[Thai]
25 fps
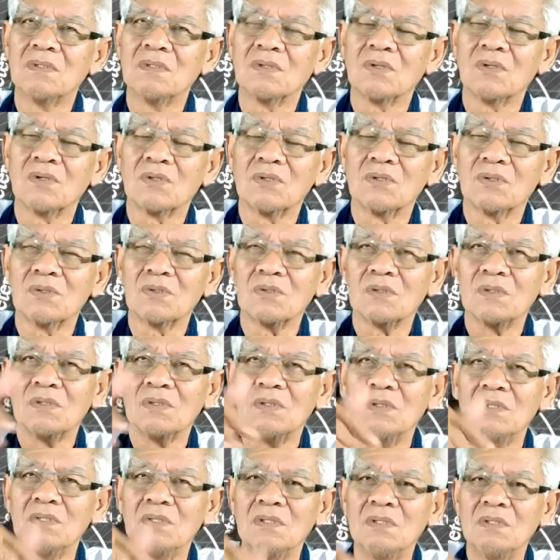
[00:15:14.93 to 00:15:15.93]
ทอร์นาโด
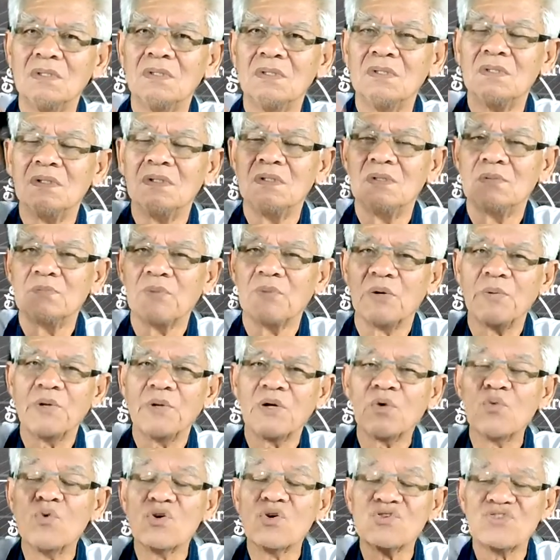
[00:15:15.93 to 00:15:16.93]
ปเป็
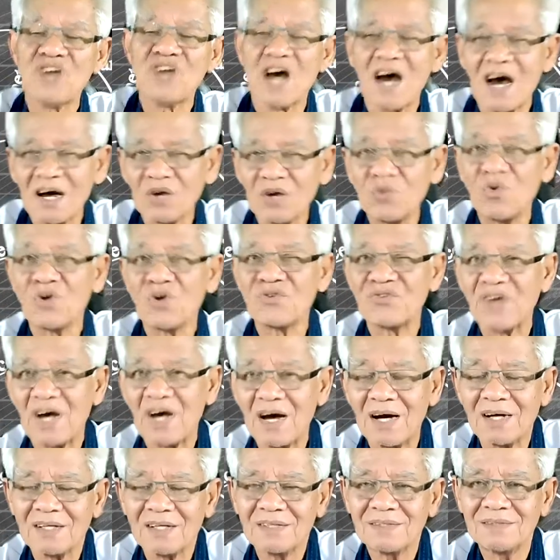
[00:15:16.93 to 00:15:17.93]
นงวงช้างงวง
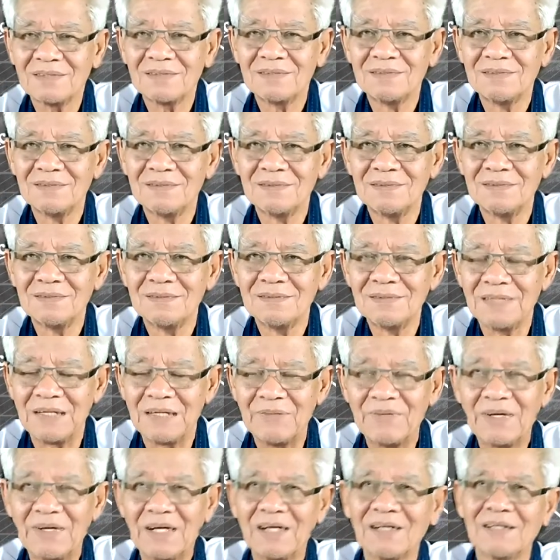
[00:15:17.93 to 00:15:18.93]
ช้าง
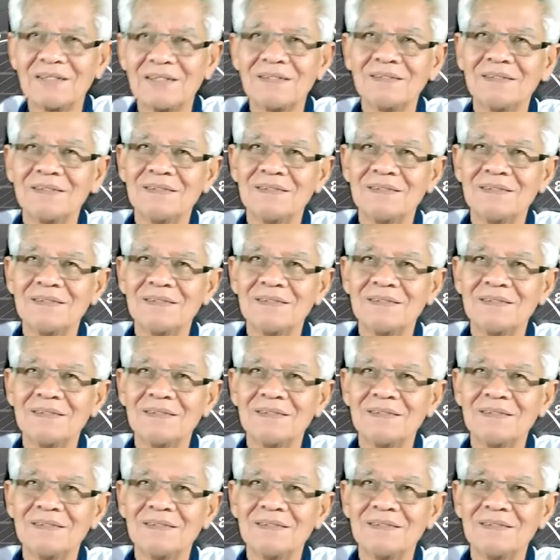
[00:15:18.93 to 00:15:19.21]
เห็นไหมฮะ